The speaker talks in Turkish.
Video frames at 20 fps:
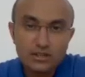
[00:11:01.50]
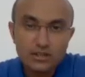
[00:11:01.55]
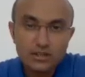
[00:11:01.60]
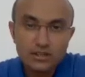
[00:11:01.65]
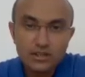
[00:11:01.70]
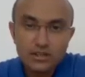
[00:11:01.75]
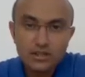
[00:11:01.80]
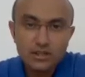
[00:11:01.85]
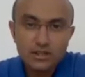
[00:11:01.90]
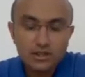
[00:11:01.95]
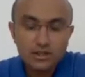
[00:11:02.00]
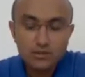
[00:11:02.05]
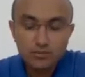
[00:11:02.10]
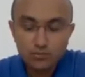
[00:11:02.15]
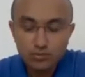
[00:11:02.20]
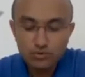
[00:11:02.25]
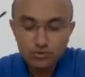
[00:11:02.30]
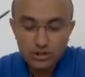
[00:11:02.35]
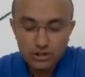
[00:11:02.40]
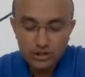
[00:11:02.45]
var.
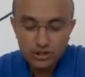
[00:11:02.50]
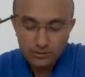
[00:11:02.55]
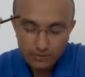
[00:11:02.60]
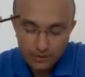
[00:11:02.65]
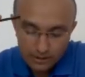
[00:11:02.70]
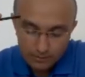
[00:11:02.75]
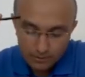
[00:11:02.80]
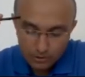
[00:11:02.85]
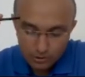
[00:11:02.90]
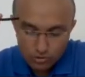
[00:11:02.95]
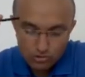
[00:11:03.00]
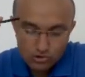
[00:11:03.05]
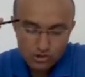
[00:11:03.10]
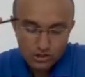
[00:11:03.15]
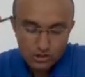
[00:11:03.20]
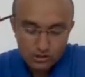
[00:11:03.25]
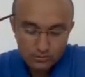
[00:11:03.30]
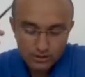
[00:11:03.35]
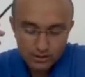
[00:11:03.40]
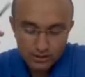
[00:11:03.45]
E, bunlara da bir
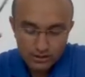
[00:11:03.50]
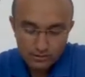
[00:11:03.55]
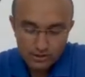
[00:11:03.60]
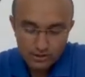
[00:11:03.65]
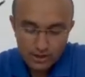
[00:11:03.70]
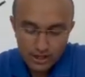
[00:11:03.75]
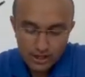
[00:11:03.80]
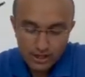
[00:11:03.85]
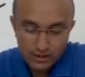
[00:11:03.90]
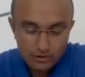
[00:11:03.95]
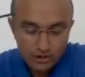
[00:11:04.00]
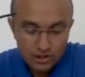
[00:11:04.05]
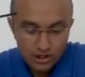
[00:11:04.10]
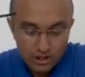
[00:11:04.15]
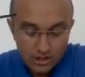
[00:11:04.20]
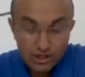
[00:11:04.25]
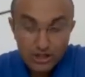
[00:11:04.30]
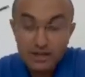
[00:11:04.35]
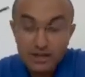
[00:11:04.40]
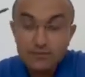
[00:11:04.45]
hemen göz atalım beraber.
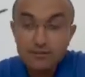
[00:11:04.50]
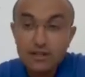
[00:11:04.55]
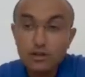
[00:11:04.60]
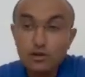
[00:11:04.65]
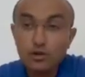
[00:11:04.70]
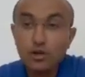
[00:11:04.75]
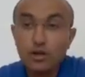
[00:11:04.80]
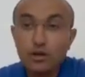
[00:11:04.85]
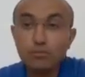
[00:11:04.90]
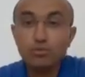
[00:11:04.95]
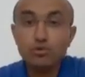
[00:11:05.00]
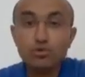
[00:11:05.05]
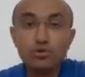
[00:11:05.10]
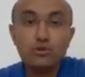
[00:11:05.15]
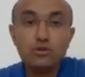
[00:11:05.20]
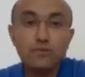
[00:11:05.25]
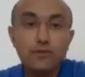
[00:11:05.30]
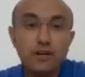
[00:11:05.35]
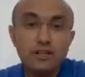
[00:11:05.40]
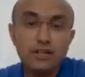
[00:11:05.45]
Everyday, every ile
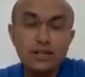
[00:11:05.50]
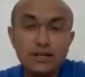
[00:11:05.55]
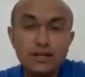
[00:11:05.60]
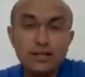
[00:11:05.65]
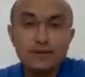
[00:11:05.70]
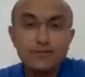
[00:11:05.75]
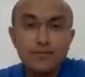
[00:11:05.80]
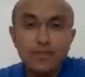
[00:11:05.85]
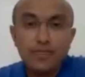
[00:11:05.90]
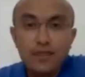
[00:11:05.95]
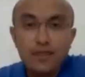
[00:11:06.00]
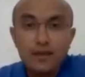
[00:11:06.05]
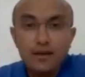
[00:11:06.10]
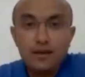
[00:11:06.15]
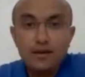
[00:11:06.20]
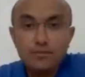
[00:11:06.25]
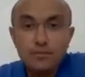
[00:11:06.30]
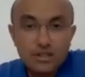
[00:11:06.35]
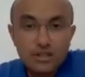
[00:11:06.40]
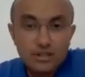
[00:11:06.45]
olan bütün ifadeler
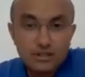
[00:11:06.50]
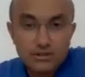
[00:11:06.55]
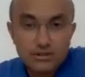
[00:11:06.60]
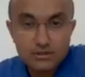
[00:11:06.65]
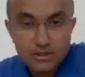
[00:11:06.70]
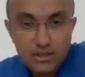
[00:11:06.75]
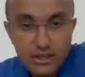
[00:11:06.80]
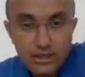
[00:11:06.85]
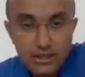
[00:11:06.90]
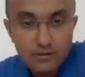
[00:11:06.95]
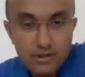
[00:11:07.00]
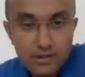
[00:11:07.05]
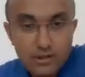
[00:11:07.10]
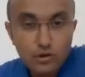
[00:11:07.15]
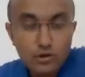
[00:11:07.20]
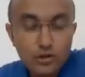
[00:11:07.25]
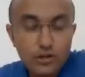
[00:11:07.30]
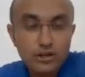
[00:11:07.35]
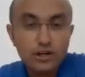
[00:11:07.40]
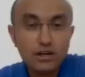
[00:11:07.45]
Bakın
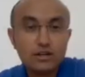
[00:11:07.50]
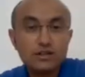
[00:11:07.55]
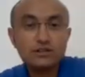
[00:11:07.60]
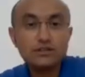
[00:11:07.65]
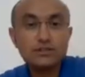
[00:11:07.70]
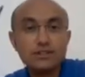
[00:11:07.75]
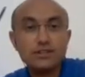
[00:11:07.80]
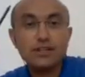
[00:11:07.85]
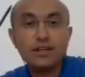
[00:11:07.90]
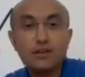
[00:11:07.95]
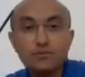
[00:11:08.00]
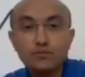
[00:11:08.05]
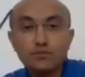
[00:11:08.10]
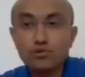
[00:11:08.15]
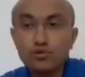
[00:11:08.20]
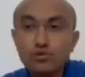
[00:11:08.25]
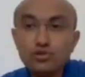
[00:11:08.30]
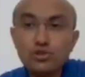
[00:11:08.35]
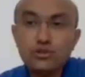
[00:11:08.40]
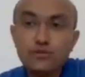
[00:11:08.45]
ile olan
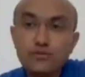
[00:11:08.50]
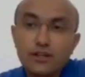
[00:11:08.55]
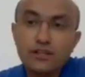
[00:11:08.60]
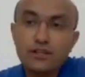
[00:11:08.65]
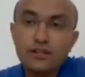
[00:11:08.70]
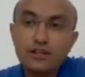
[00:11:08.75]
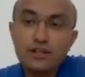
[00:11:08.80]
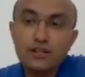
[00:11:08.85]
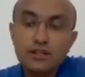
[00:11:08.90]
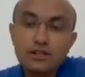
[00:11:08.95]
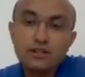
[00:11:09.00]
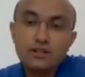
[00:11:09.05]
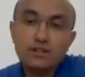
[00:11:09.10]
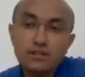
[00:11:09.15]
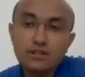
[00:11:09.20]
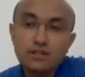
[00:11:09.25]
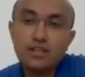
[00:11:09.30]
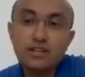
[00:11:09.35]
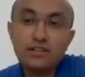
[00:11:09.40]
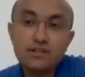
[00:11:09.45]
aklınıza gelen bütün
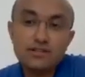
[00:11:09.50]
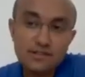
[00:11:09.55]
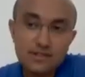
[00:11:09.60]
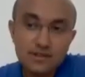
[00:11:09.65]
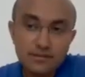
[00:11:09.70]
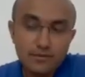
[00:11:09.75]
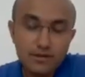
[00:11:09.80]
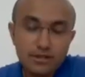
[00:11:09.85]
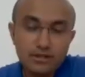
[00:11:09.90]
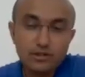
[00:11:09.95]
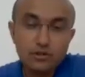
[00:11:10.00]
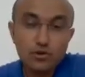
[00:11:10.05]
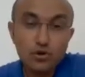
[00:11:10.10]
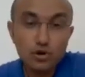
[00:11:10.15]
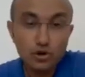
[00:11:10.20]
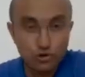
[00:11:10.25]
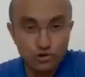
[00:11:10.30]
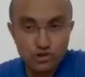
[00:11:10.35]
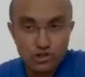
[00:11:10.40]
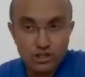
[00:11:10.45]
ifadeler geniş
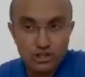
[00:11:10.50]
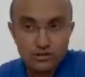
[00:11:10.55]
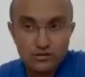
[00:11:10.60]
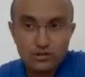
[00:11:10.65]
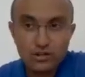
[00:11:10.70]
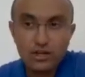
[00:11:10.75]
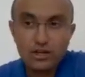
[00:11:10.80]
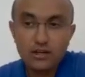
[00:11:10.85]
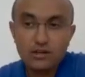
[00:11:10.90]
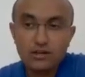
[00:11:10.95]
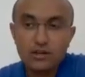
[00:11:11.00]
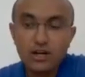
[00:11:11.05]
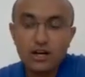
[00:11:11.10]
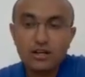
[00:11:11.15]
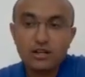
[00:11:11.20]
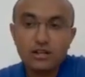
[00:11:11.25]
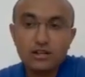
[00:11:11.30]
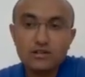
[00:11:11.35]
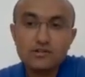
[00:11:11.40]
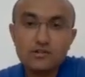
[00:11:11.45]
zamandır önce.
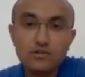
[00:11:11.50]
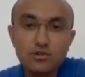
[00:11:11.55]
Yani